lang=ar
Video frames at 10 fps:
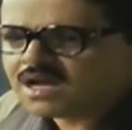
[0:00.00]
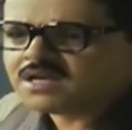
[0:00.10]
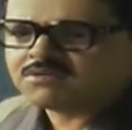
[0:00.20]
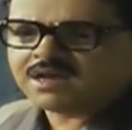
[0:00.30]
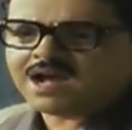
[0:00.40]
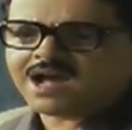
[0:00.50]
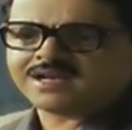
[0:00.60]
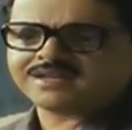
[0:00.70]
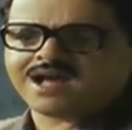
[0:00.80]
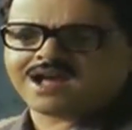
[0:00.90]
ايوه يا
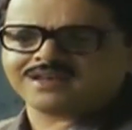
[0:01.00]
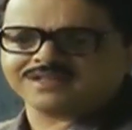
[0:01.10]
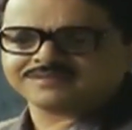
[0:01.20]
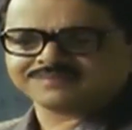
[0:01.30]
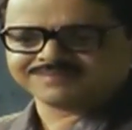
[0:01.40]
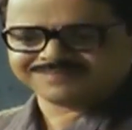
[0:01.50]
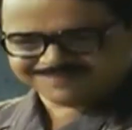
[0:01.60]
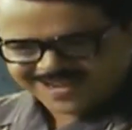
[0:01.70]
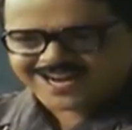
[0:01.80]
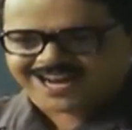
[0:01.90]
اهلا يا اهلا
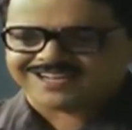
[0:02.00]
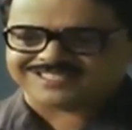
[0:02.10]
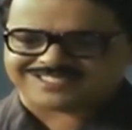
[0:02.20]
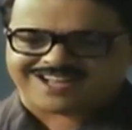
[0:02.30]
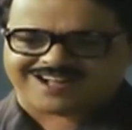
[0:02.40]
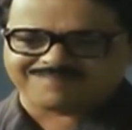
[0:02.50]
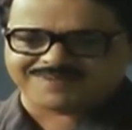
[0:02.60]
باين عليك الصيحه